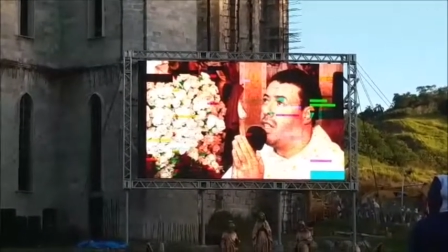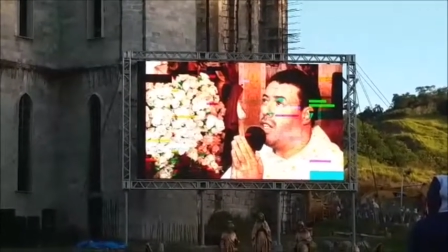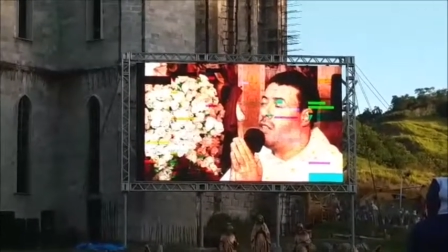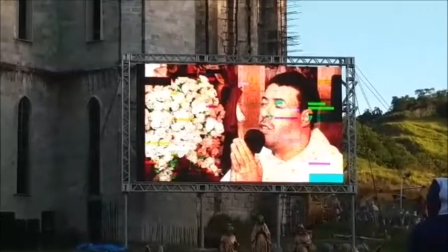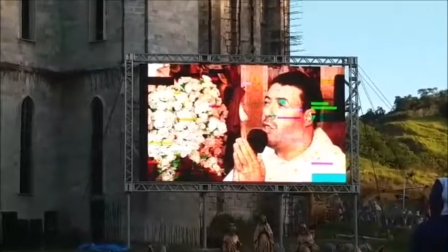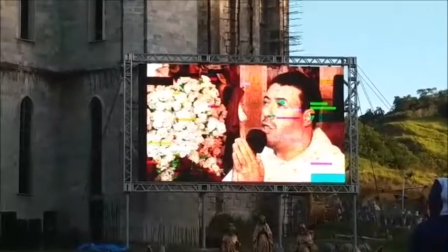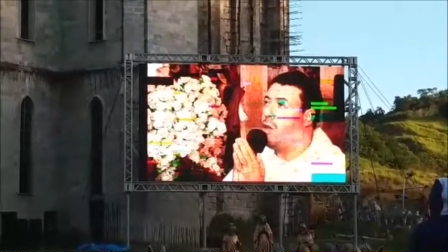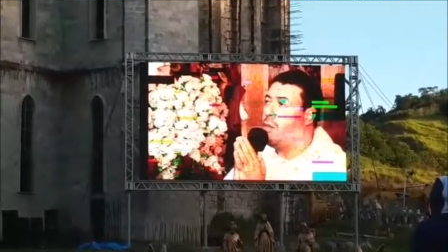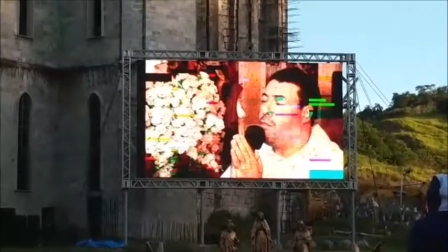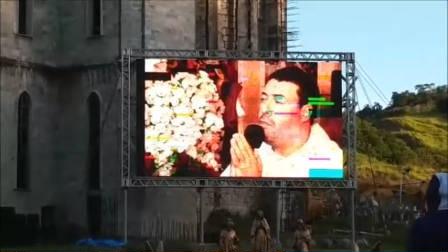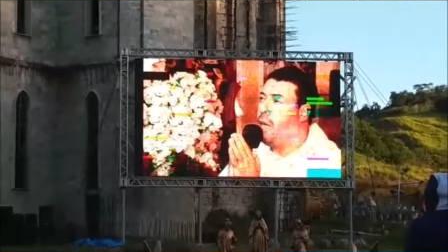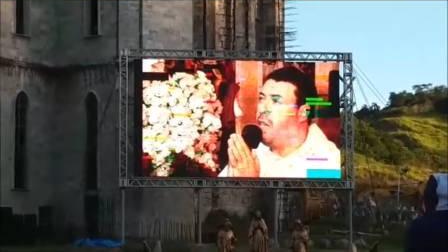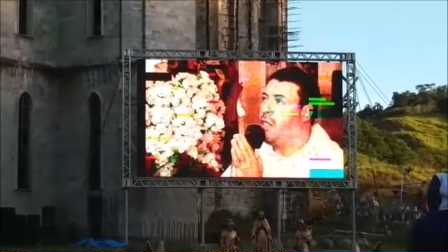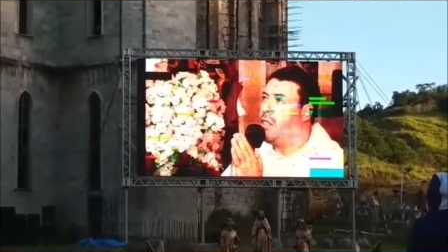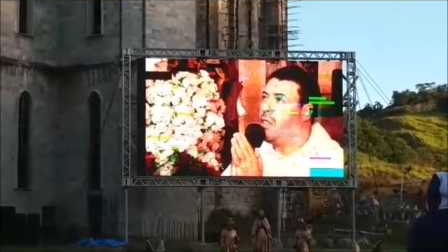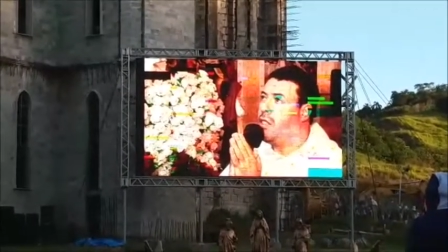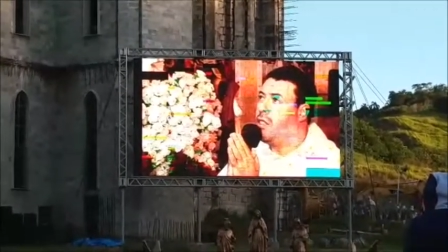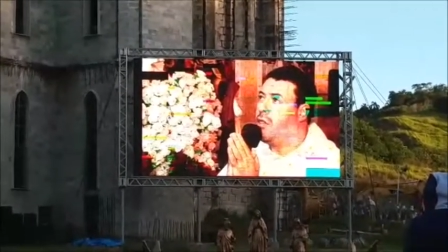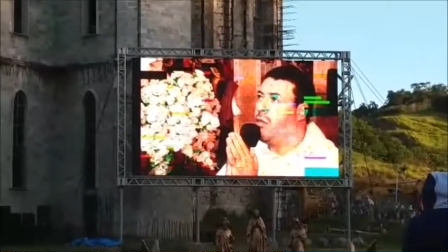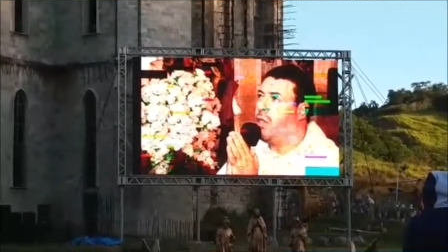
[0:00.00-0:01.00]
que só
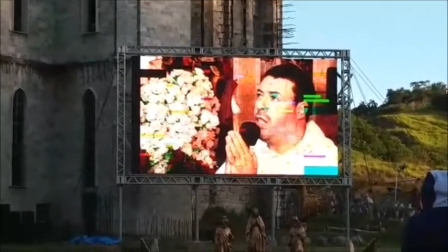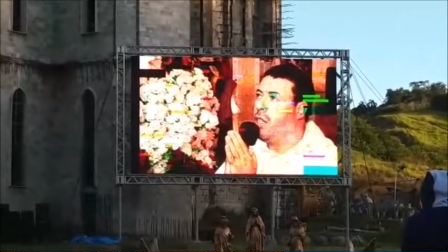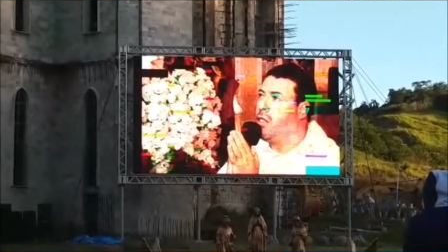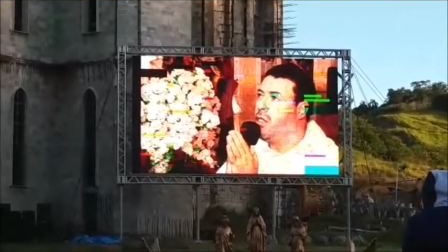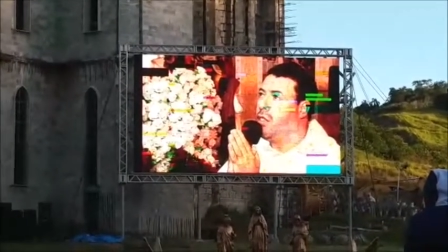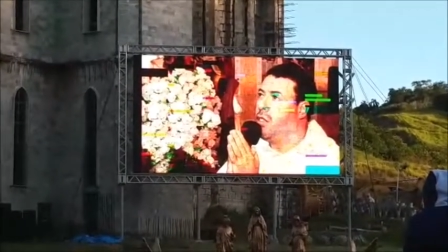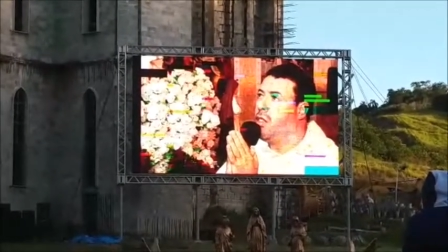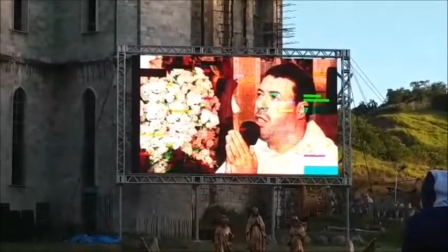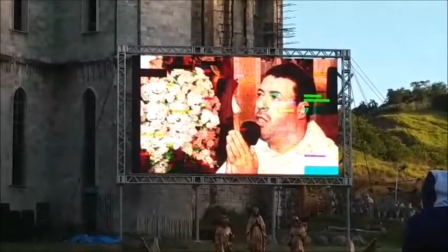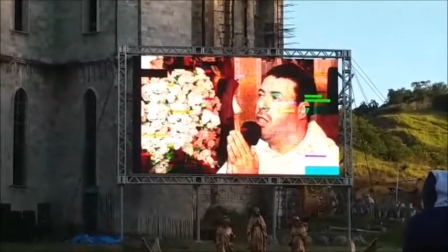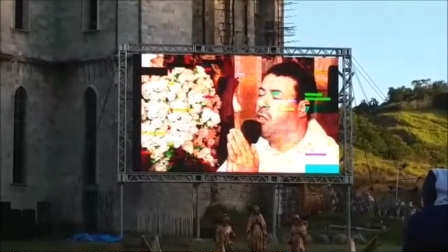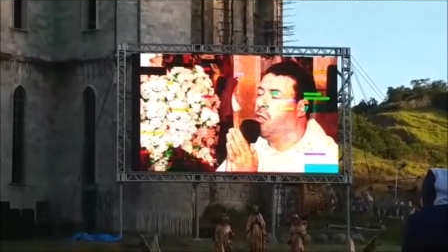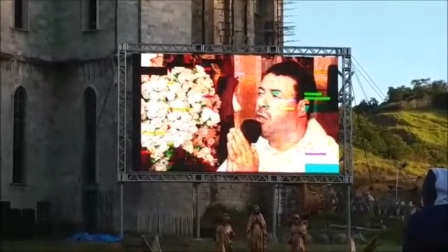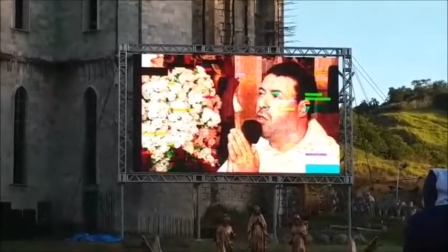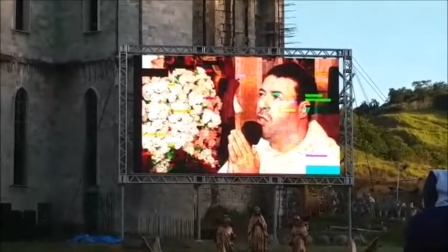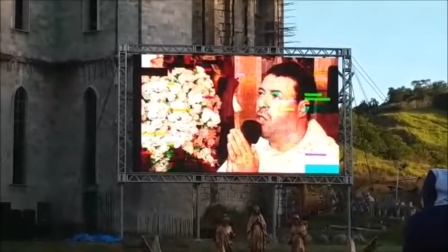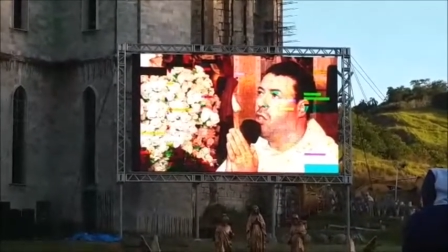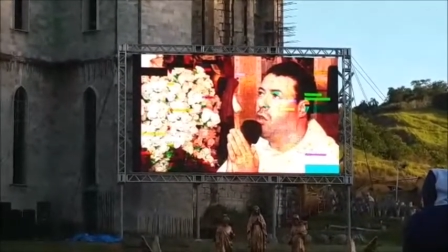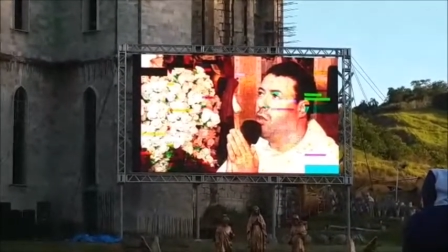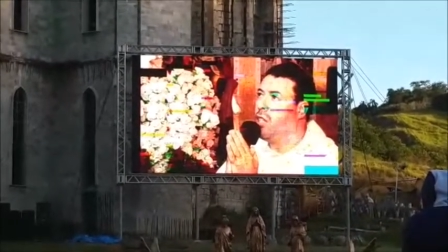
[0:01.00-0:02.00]
pensam em si e
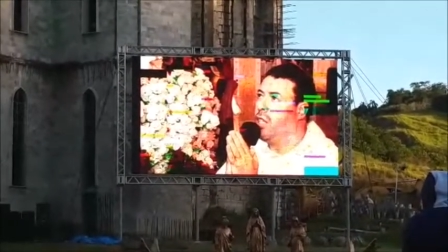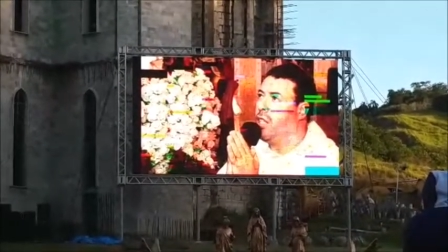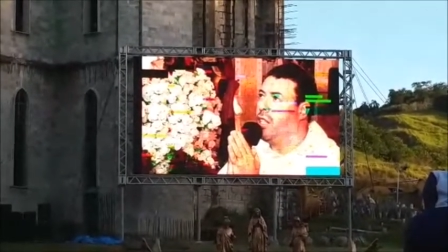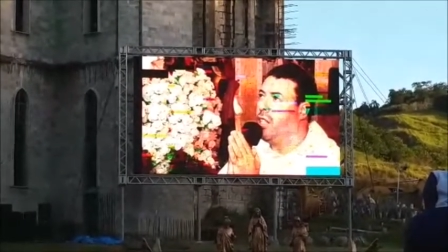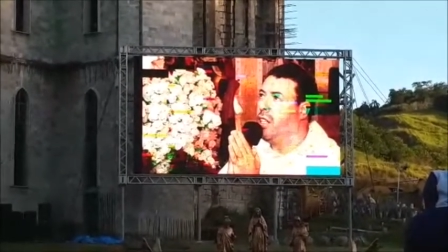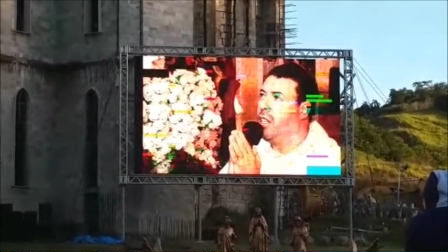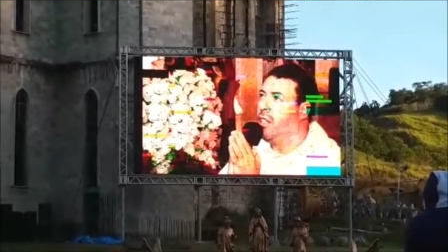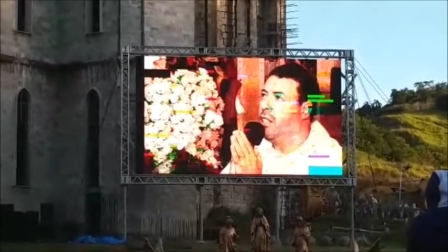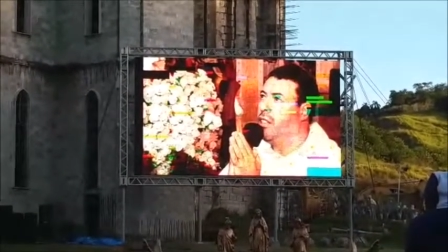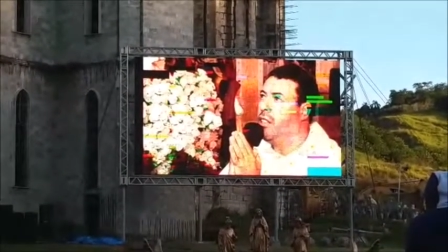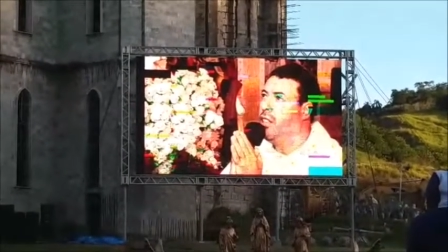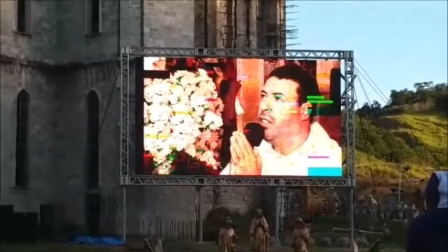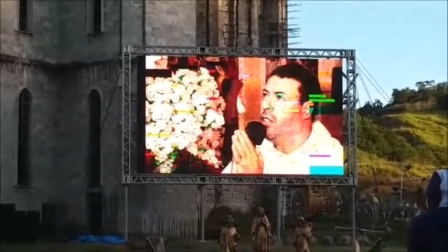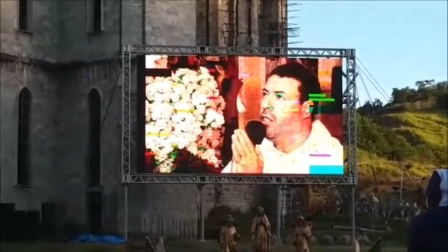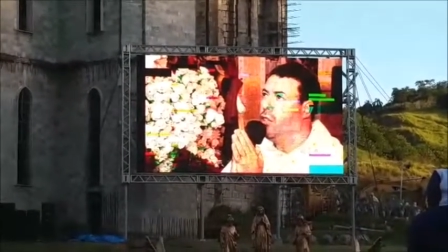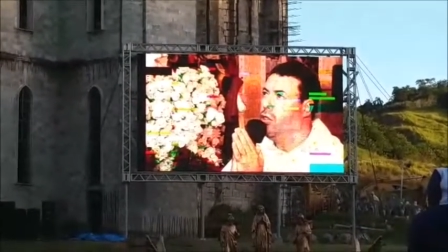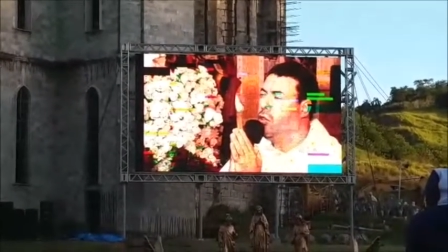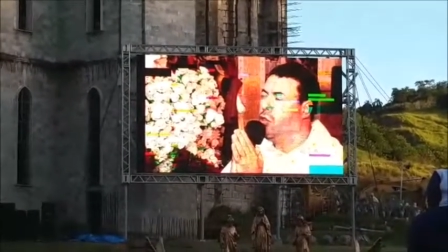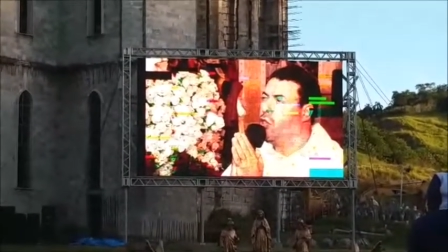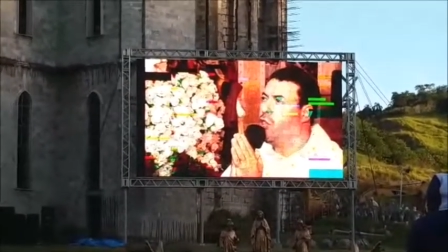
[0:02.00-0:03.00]
no seu
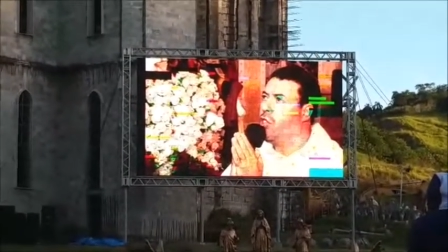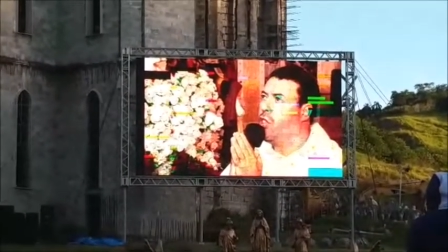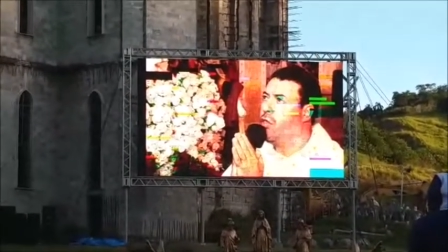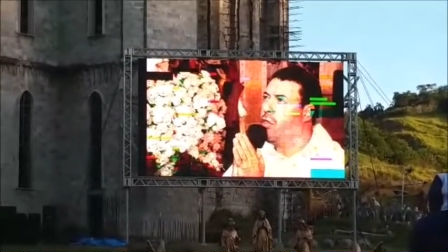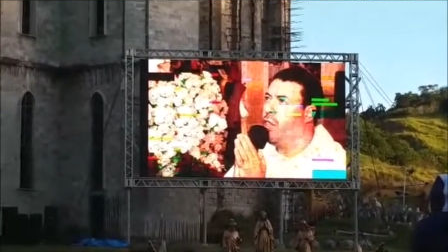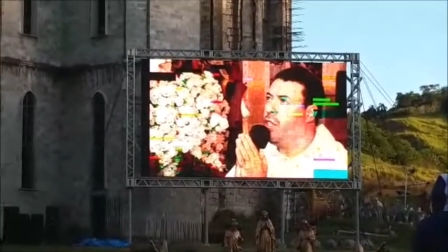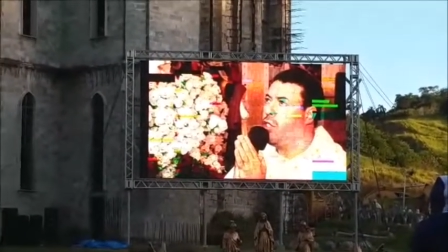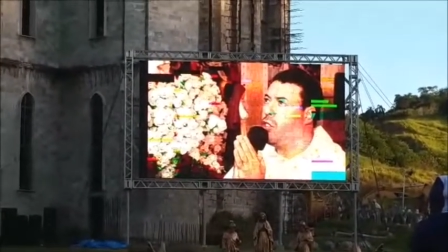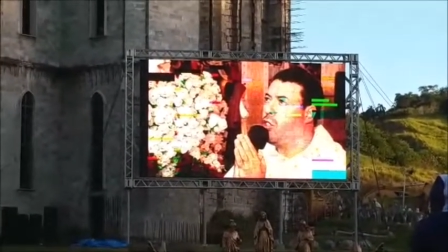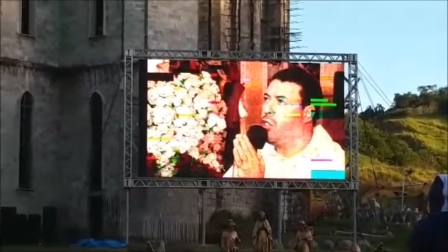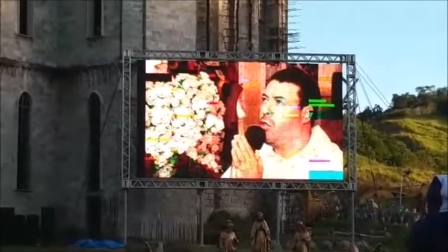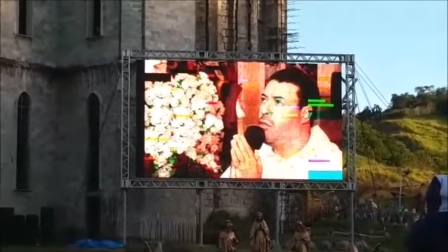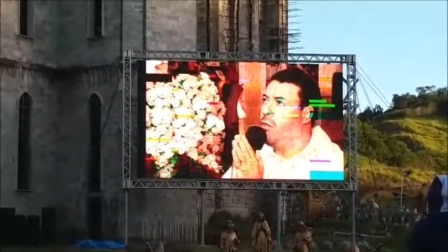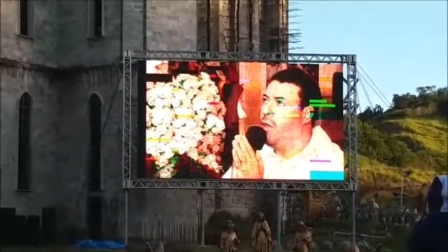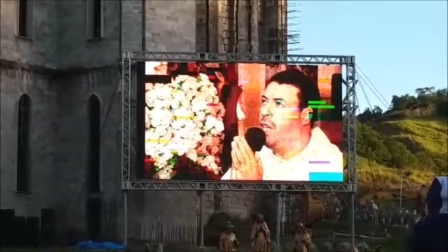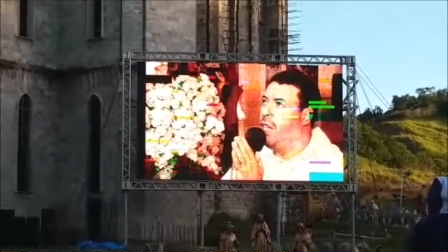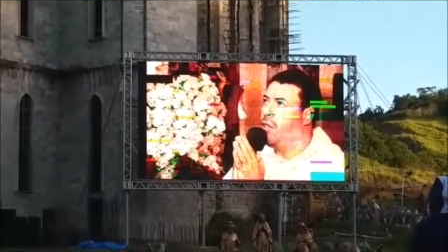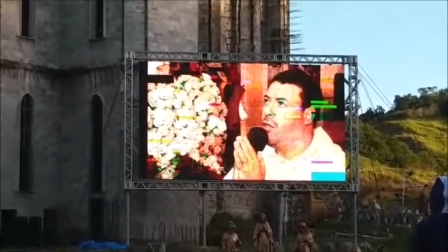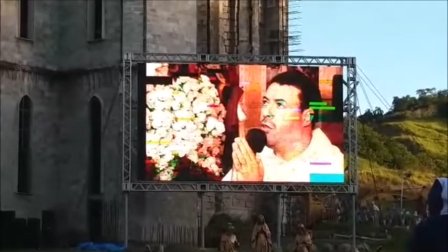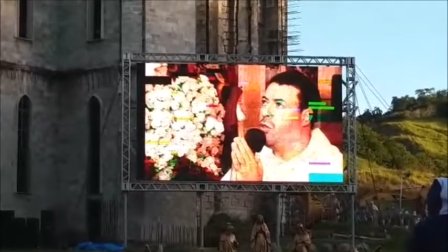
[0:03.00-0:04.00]
querer, nos
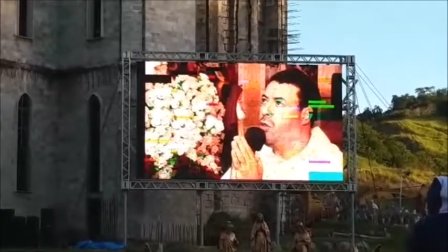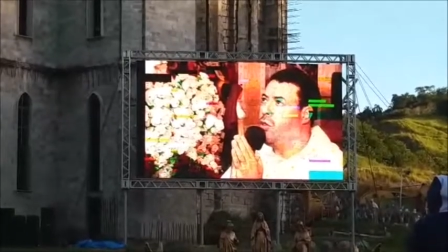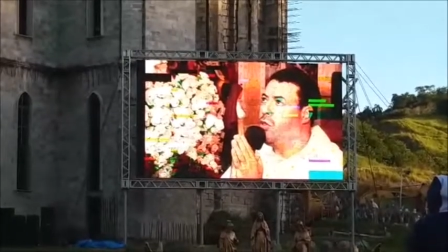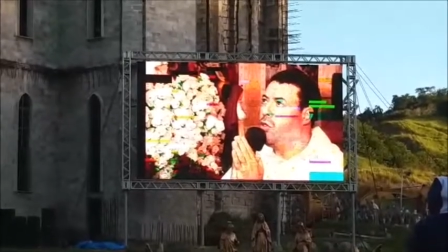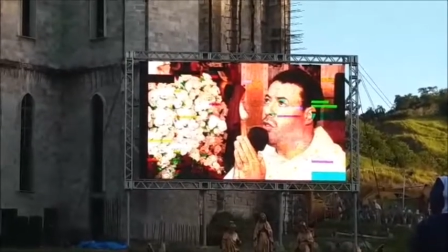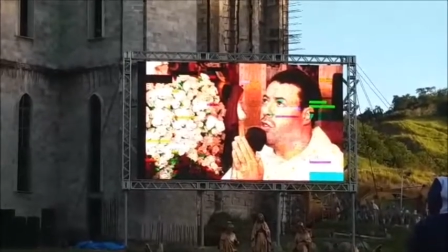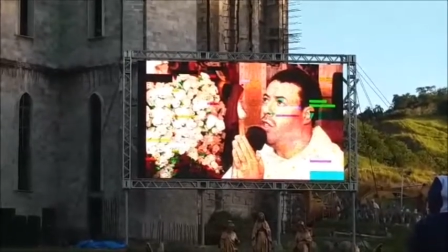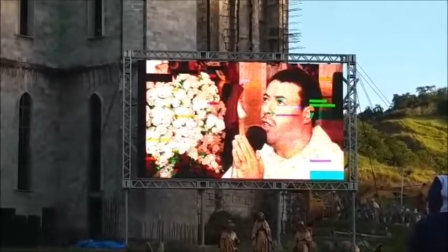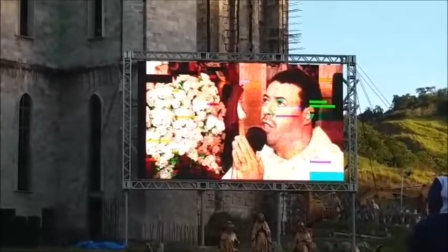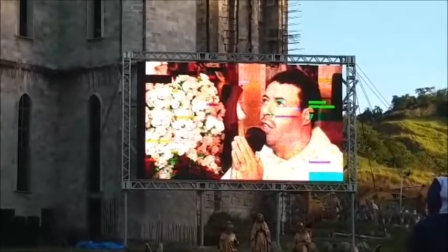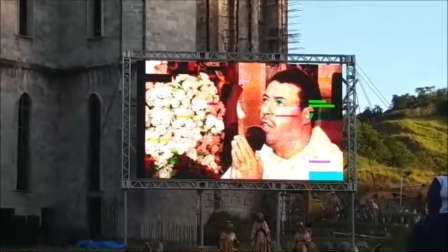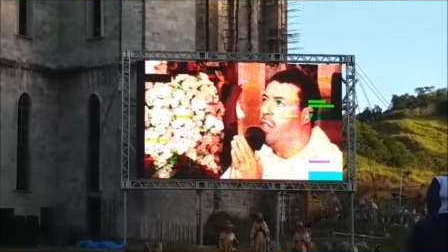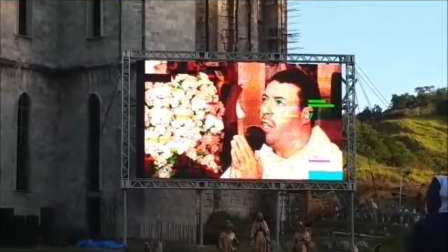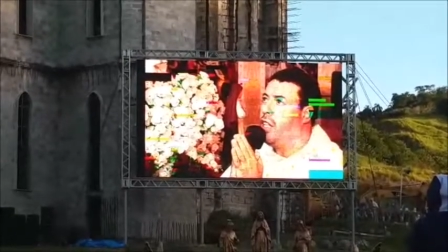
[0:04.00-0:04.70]
divertimentos